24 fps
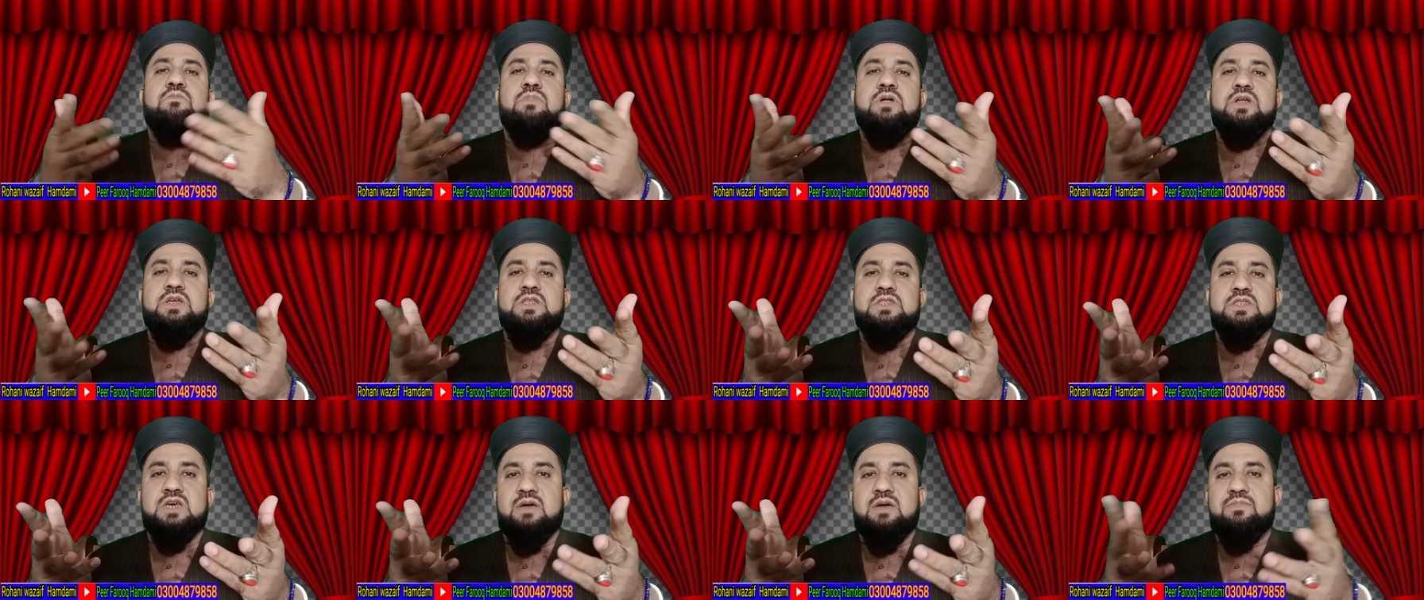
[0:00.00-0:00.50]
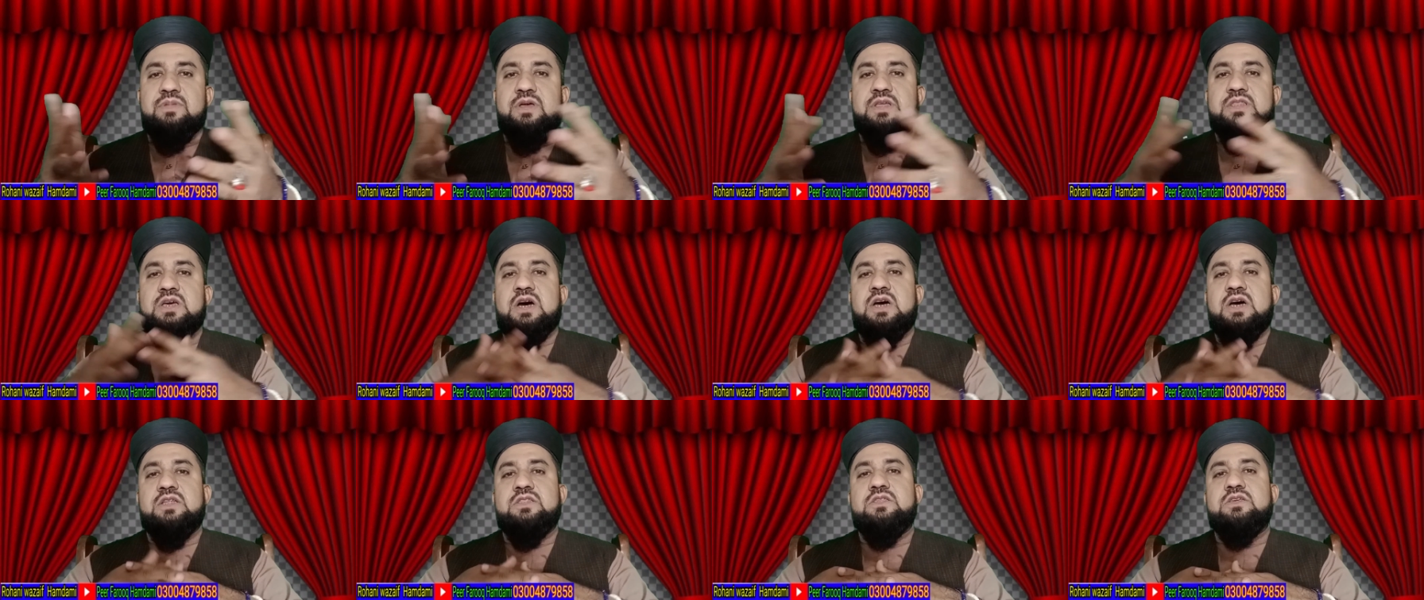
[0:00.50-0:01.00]
बड़ी
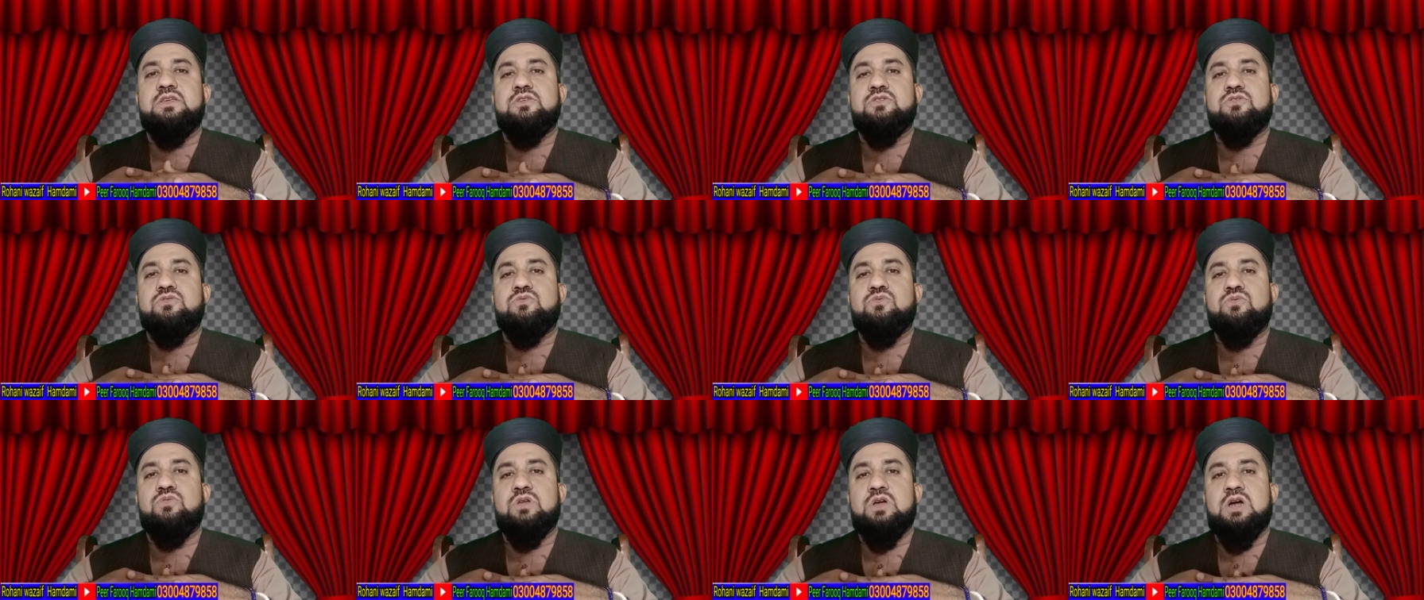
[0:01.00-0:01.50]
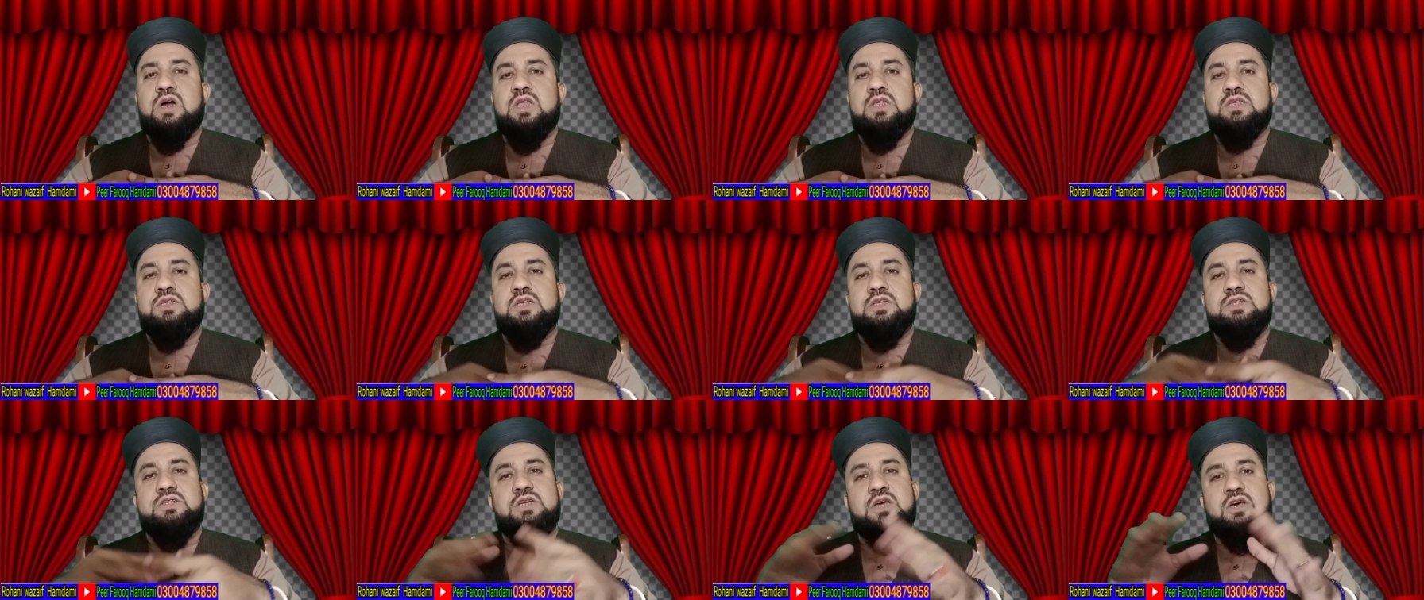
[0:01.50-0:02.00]
ताबेदार थी स्कूल
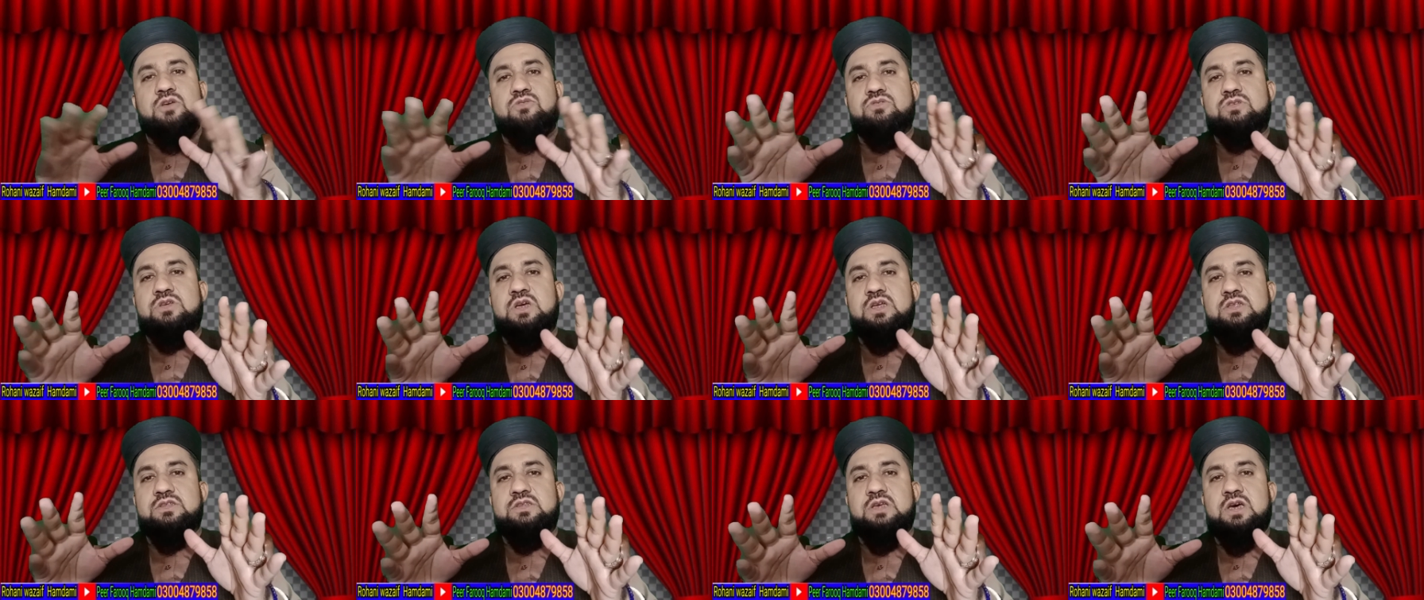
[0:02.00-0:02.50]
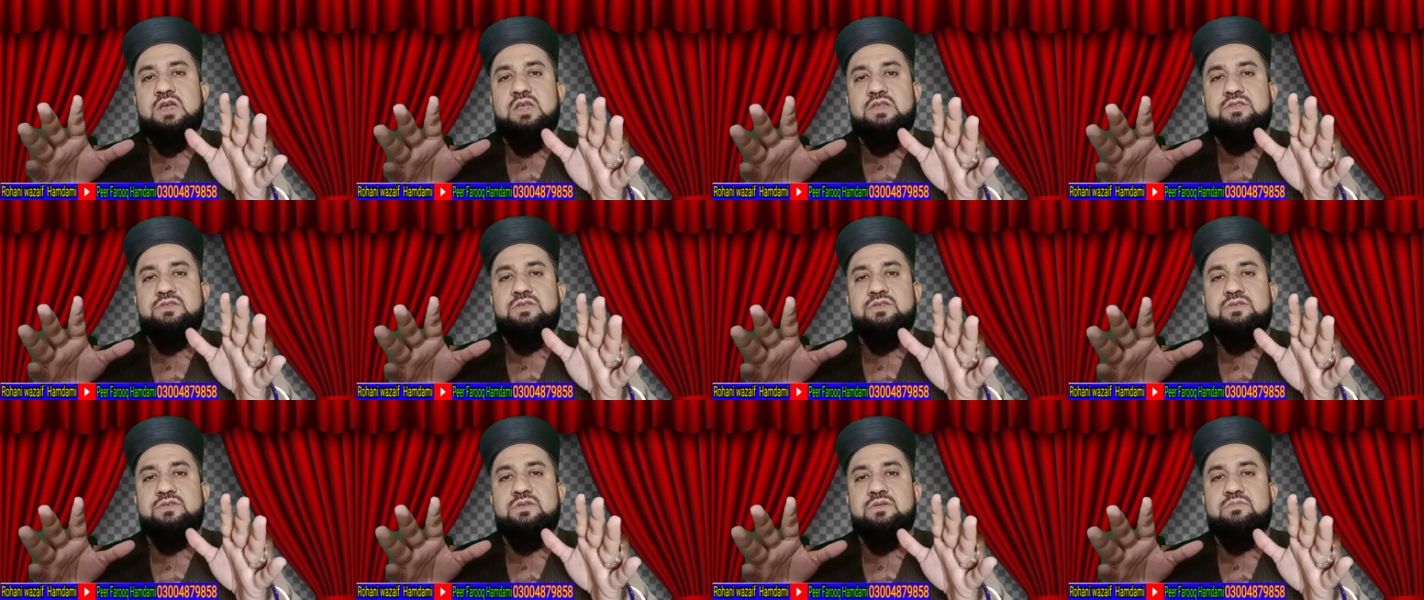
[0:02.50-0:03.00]
कॉलेज अच्छा उसका सारा
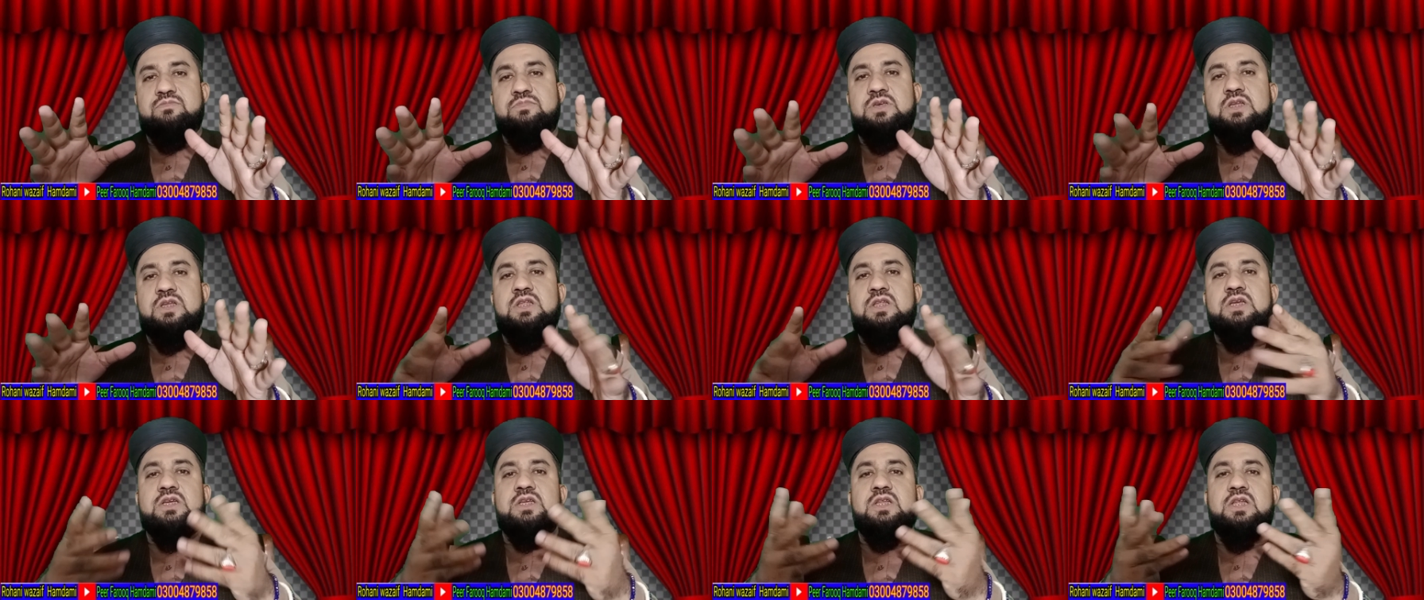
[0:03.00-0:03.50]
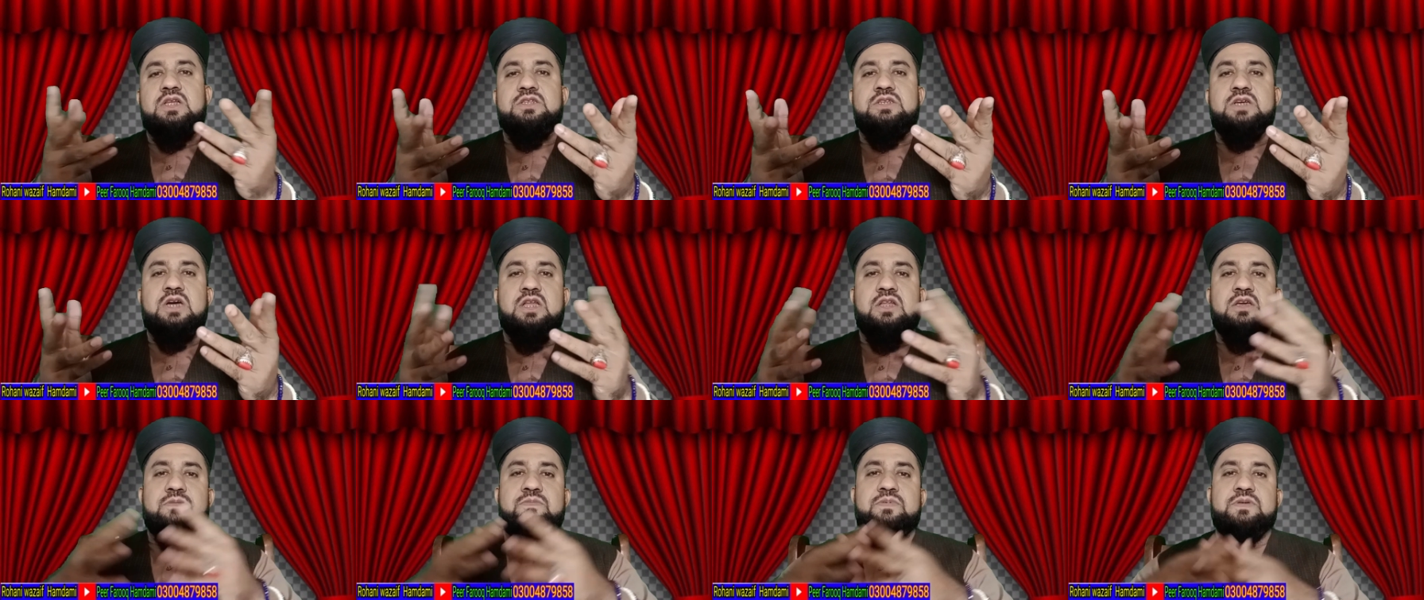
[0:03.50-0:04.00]
सिस्टम था लेकिन
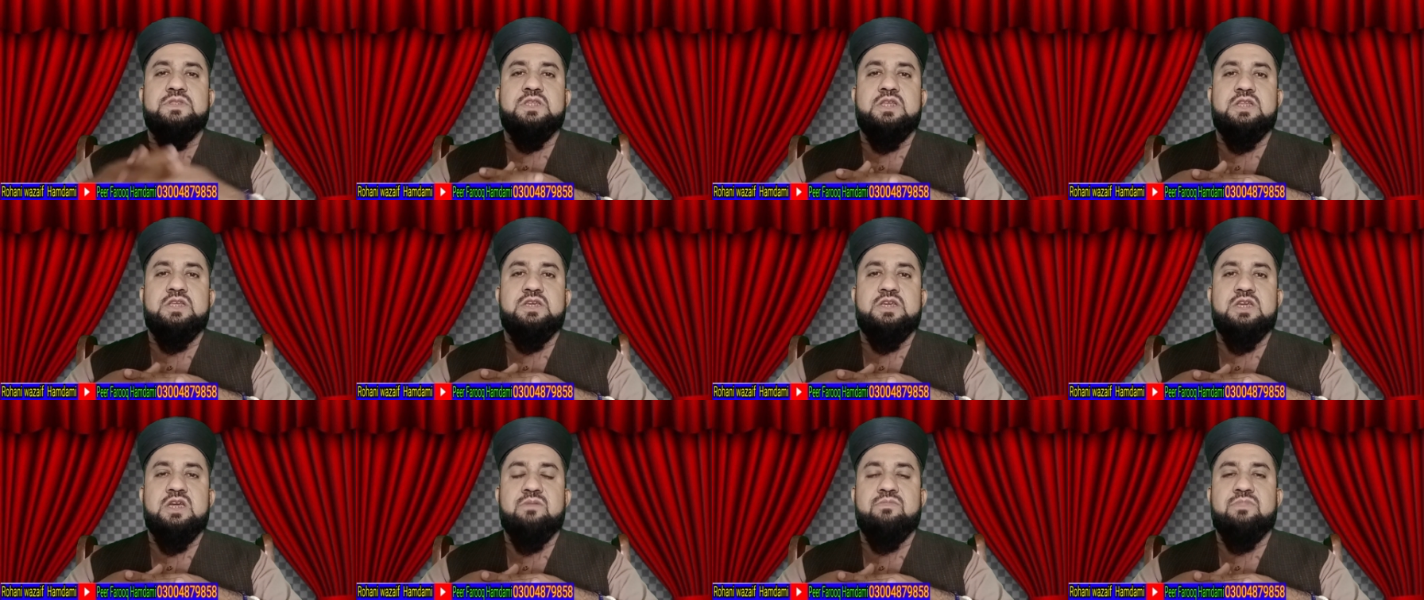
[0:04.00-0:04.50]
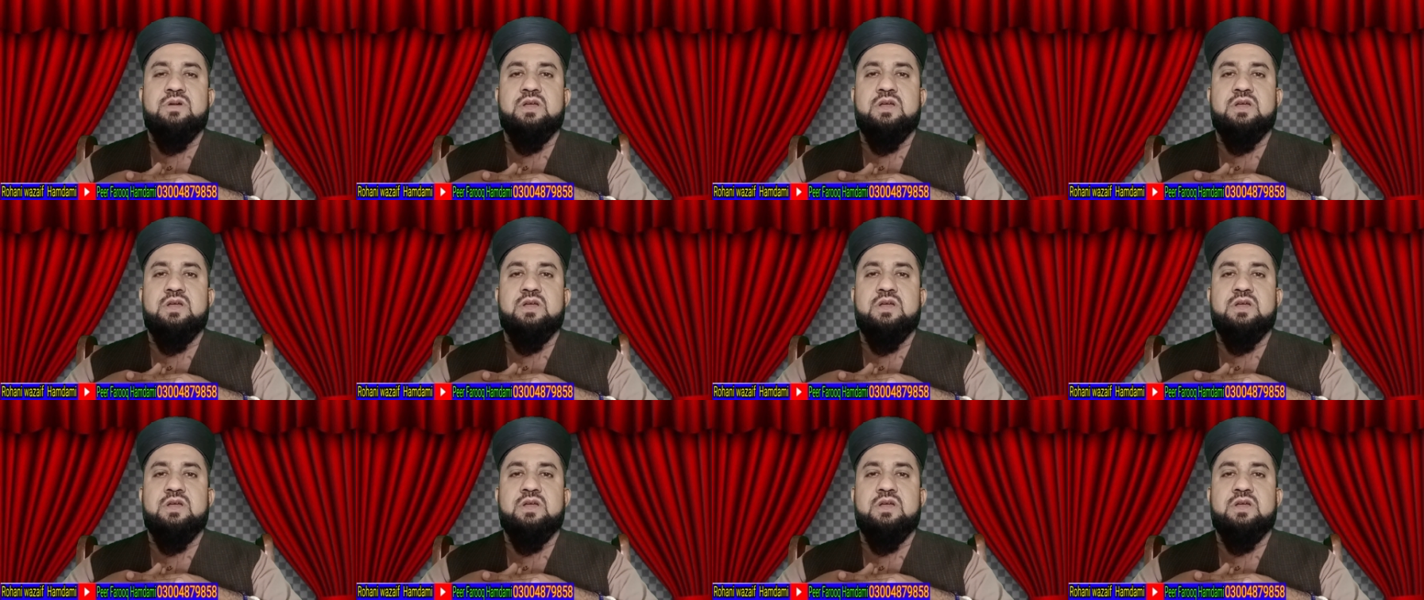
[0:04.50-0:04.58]
अचानक पता नहीं क्या